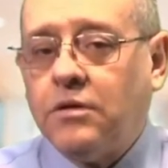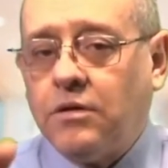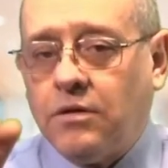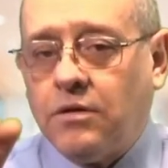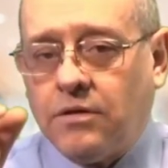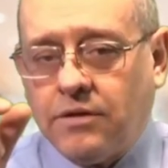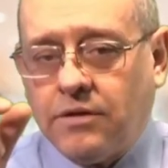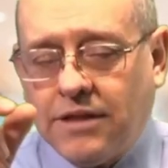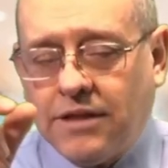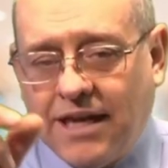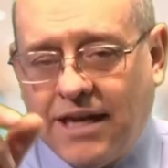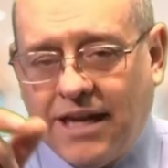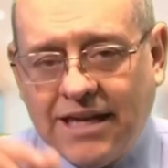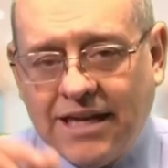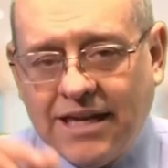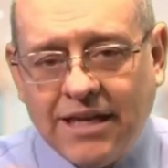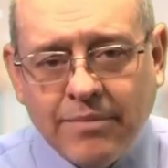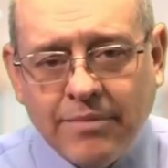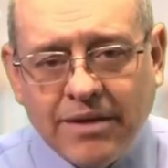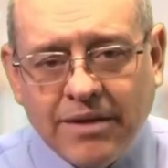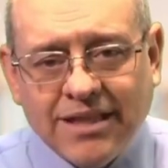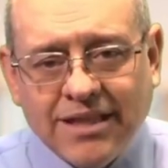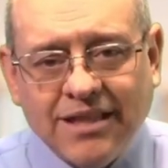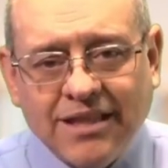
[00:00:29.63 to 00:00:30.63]
de la
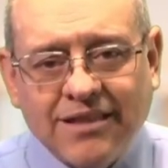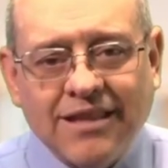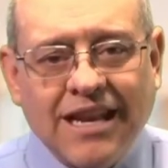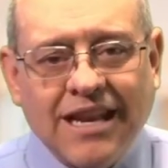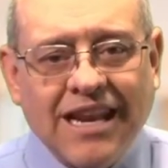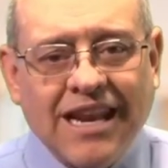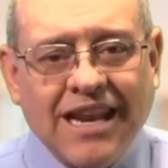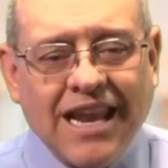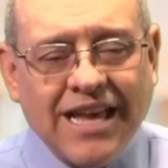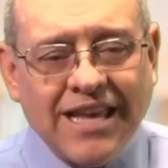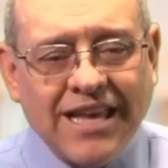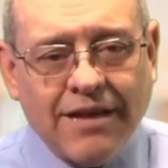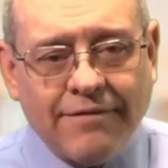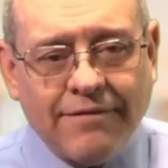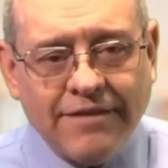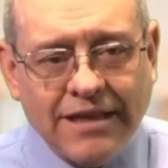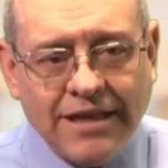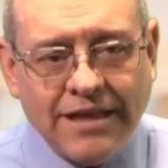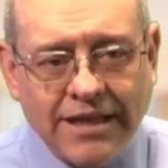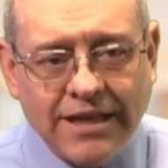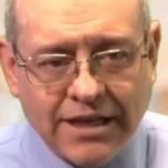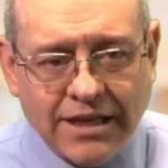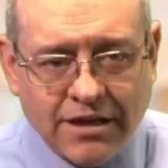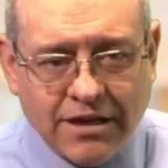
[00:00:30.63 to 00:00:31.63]
Limited
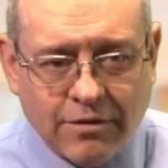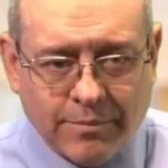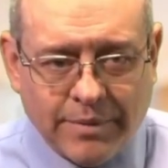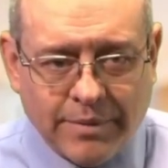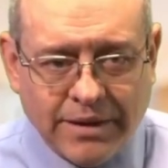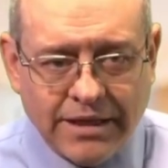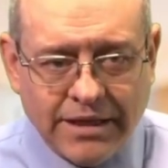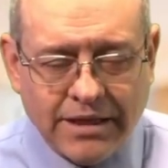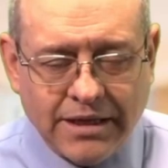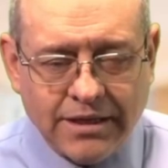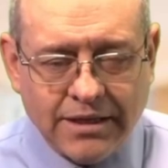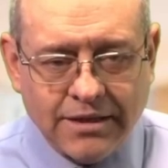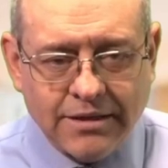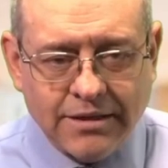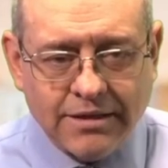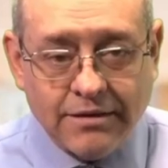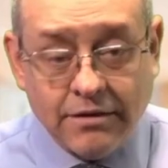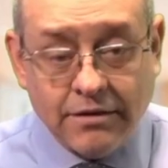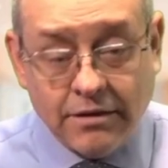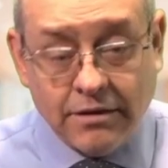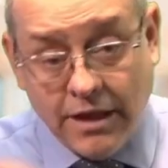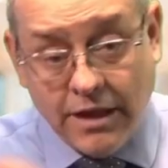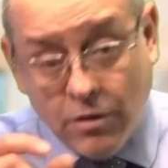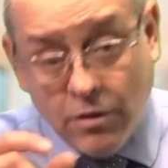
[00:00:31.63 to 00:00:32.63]
Liability Company,
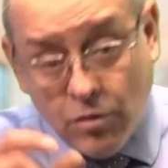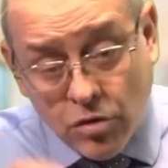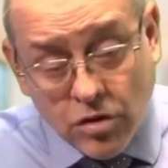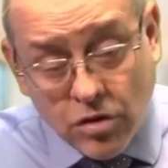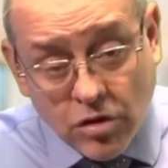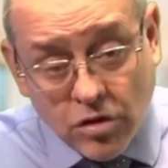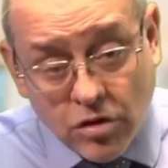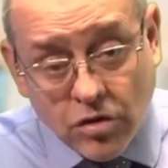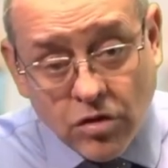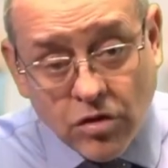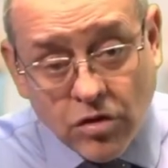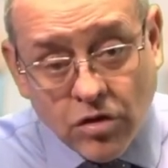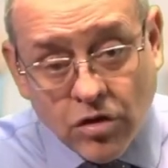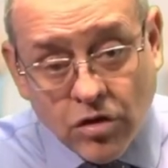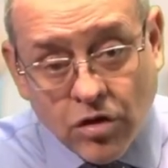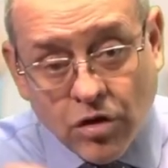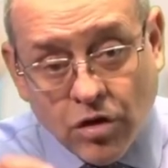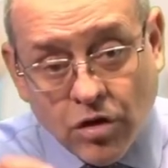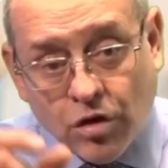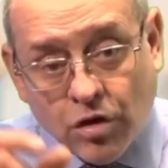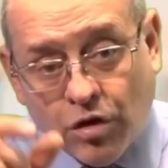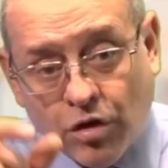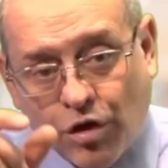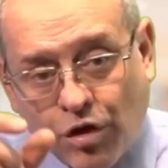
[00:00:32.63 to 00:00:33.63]
de uno
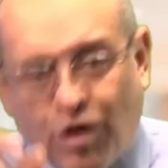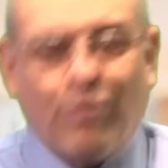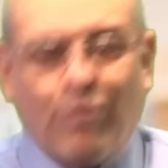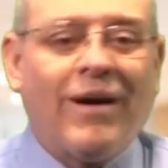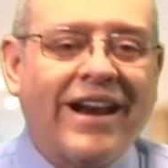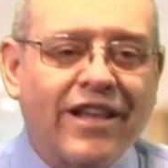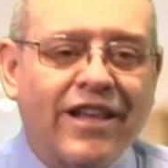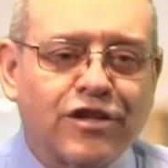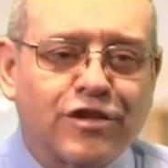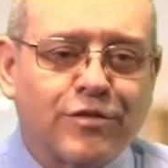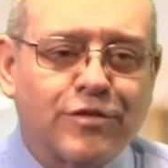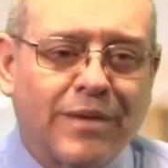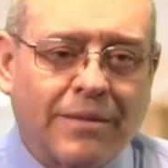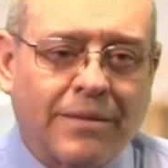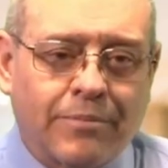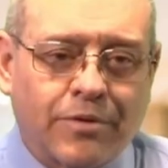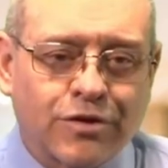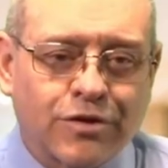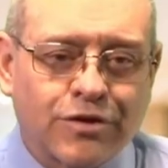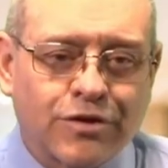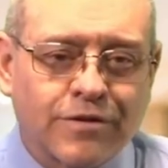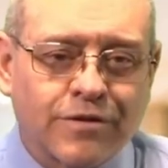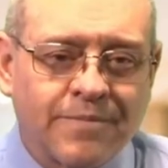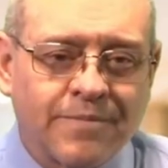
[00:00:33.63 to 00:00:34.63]
o varios
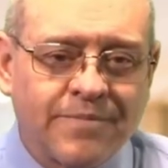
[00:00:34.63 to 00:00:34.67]
miembros.